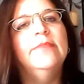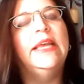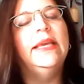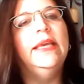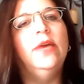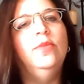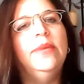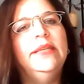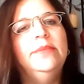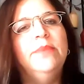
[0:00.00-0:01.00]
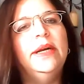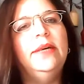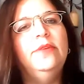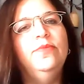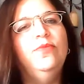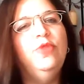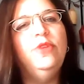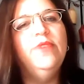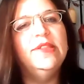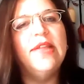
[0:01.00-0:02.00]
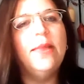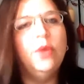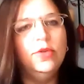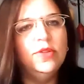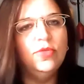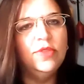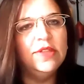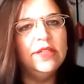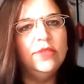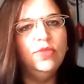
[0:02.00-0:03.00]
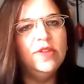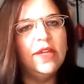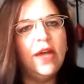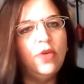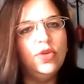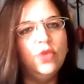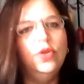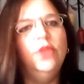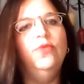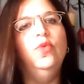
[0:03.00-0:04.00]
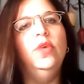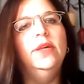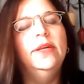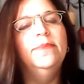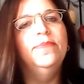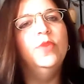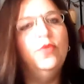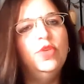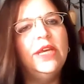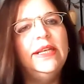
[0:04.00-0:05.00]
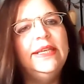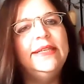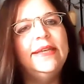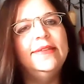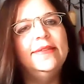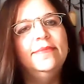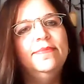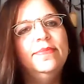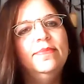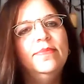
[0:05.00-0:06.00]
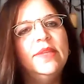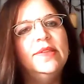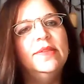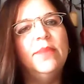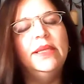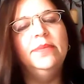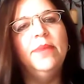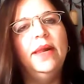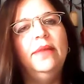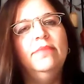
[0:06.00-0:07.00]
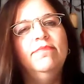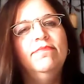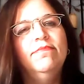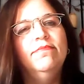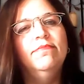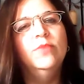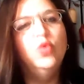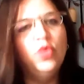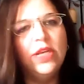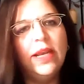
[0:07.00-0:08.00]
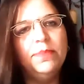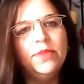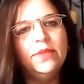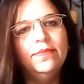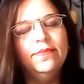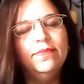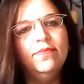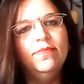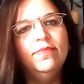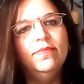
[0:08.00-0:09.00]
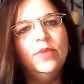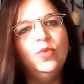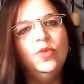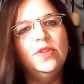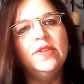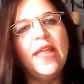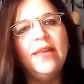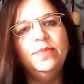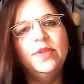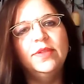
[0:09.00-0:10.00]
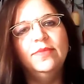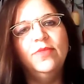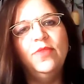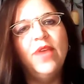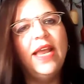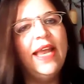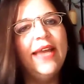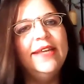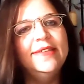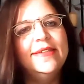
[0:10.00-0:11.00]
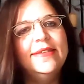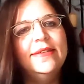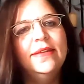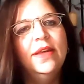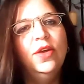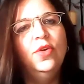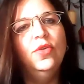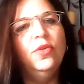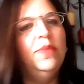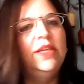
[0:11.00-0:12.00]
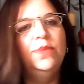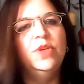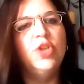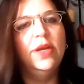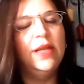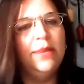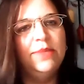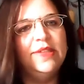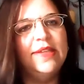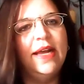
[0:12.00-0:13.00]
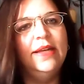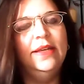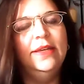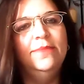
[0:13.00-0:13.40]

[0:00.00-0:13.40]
Ja, und manchmal fühlen wir selber uns, uns in unserer Haut auch nicht wohl. Woran liegt das? Dass es manchmal gut klappt mit uns selbst, wenn wir alleine sind und manchmal klappt es gar nicht.